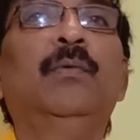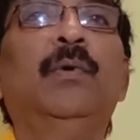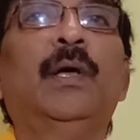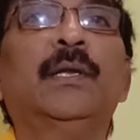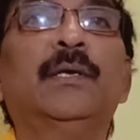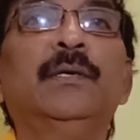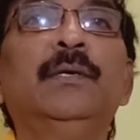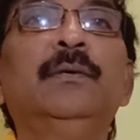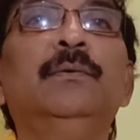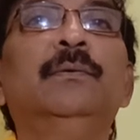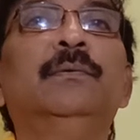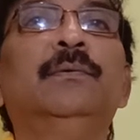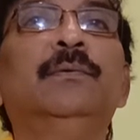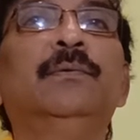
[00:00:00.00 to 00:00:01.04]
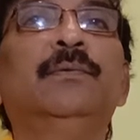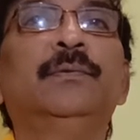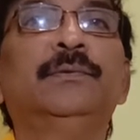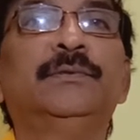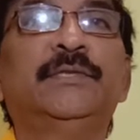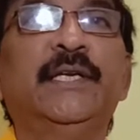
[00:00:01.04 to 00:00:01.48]
వర్క్
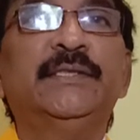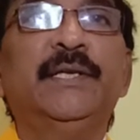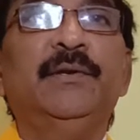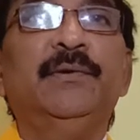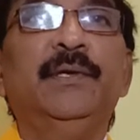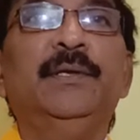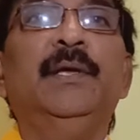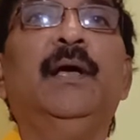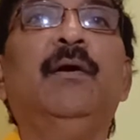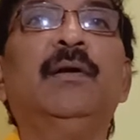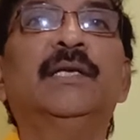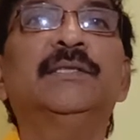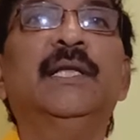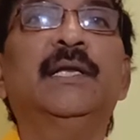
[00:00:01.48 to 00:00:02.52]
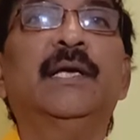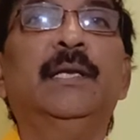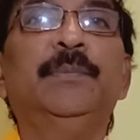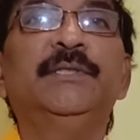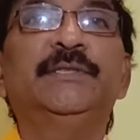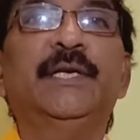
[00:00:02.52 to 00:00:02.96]
చేసే అవకాశాలు
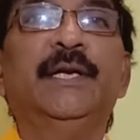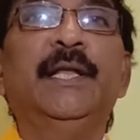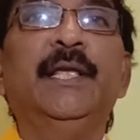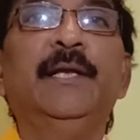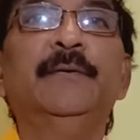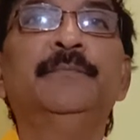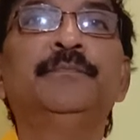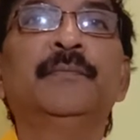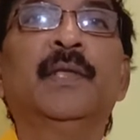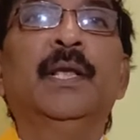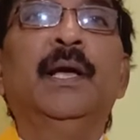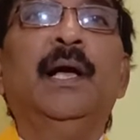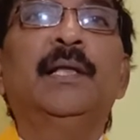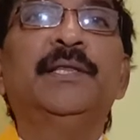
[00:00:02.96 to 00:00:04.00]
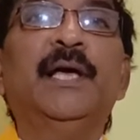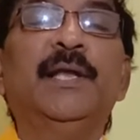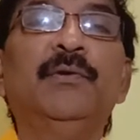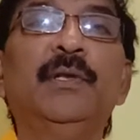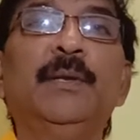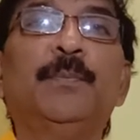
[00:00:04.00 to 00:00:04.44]
కల్పించండి
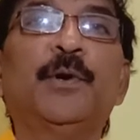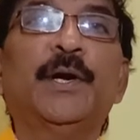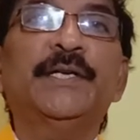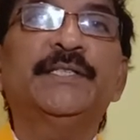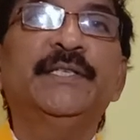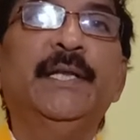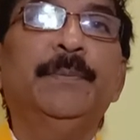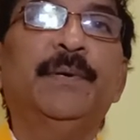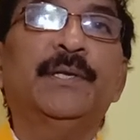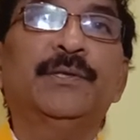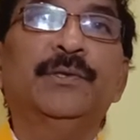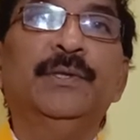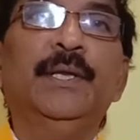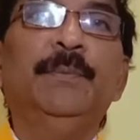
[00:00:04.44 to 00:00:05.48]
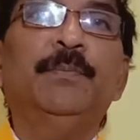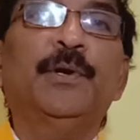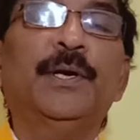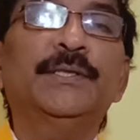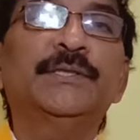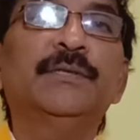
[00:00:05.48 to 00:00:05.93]
దానివల్ల ప్రొడక్షన్ ఏర్పడుతుంది
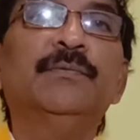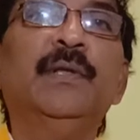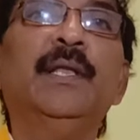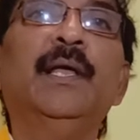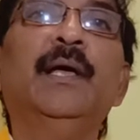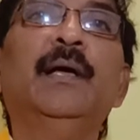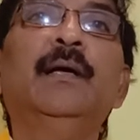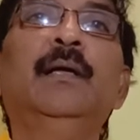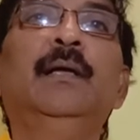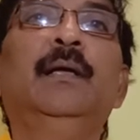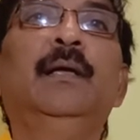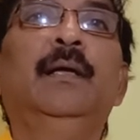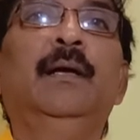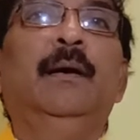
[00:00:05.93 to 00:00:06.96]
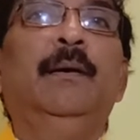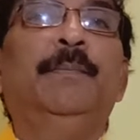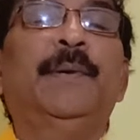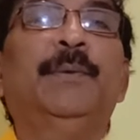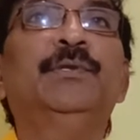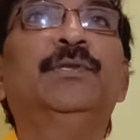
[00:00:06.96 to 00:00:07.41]
ప్రొడక్షన్ వలన
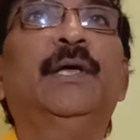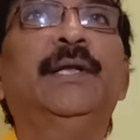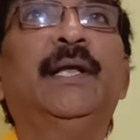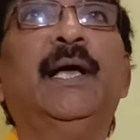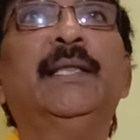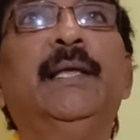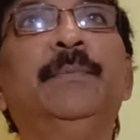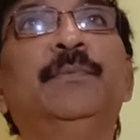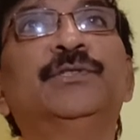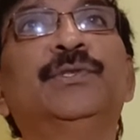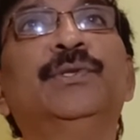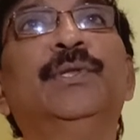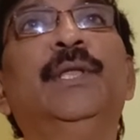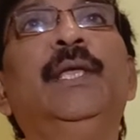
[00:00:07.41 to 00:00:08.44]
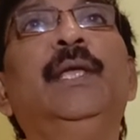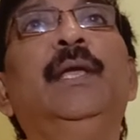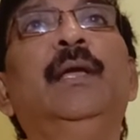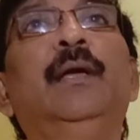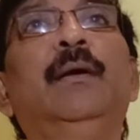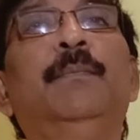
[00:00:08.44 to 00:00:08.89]
ప్రభుత్వానికి ఆదాయం వస్తుంది
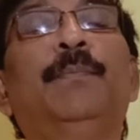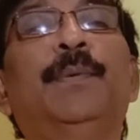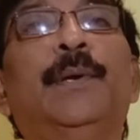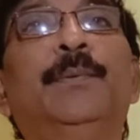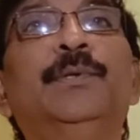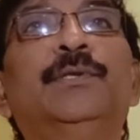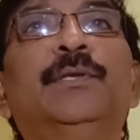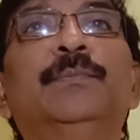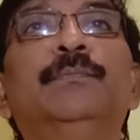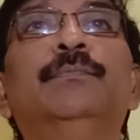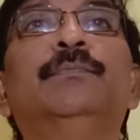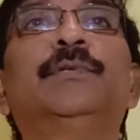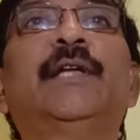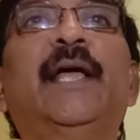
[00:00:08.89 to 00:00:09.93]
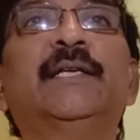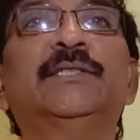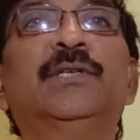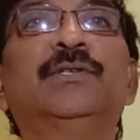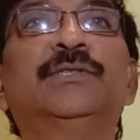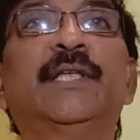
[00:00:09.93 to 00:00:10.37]
ప్రభుత్వం
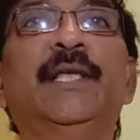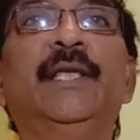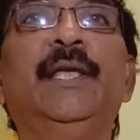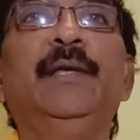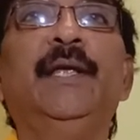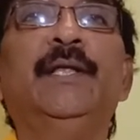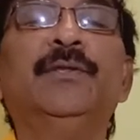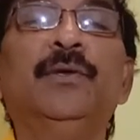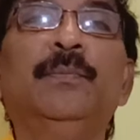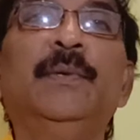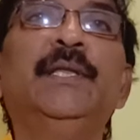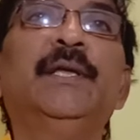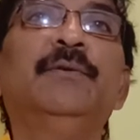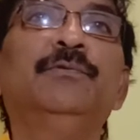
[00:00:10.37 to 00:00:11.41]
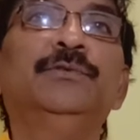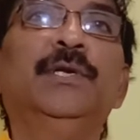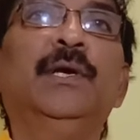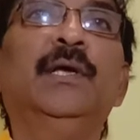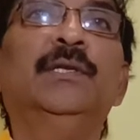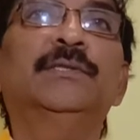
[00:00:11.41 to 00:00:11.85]
ట్యాక్స్లు వస్తాయి ఎంతోమందికి
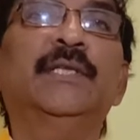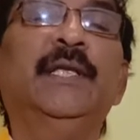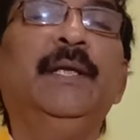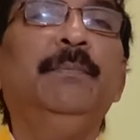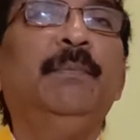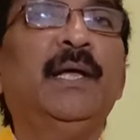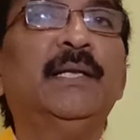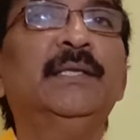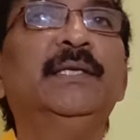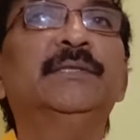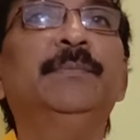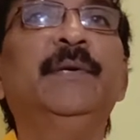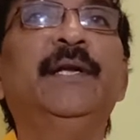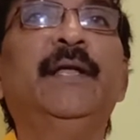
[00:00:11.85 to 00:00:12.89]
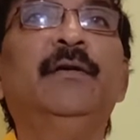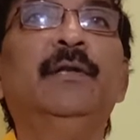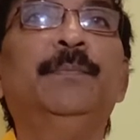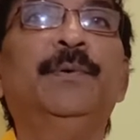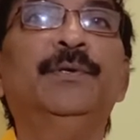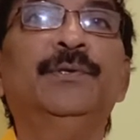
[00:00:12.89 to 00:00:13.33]
ఉద్యోగాలు వస్తాయి భారతదేశమే
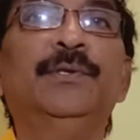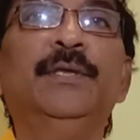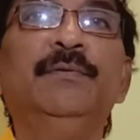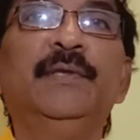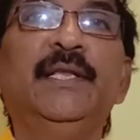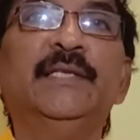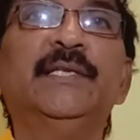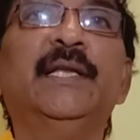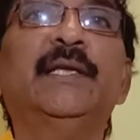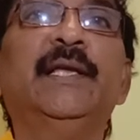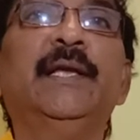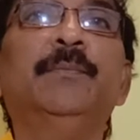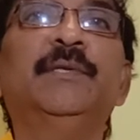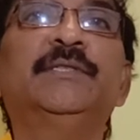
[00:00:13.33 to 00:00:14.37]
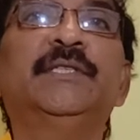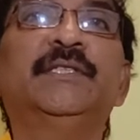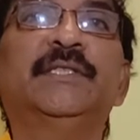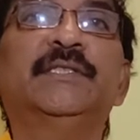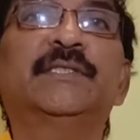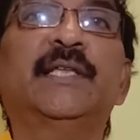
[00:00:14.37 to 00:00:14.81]
డెవలప్ అవుతుంది విదేశాలకు ఎగుమతి
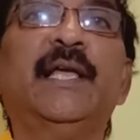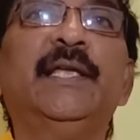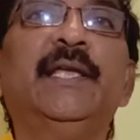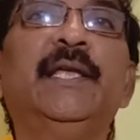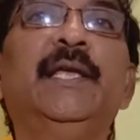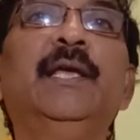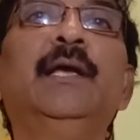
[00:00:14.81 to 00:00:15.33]
చేసే స్థాయికి